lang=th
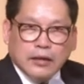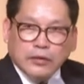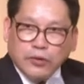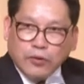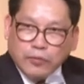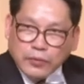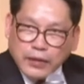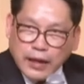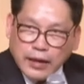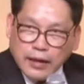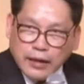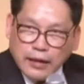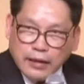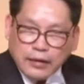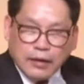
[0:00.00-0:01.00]
โจมตี
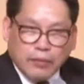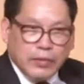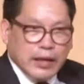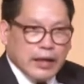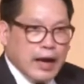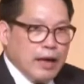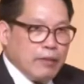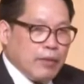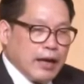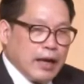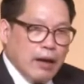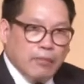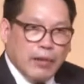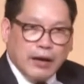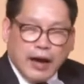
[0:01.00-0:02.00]
จะมีใครมา
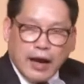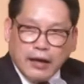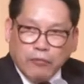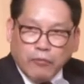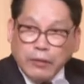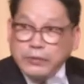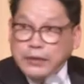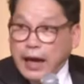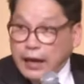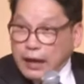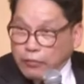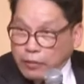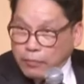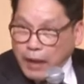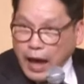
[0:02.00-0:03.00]
ทำอะไรเว็บไซต์เราหรือ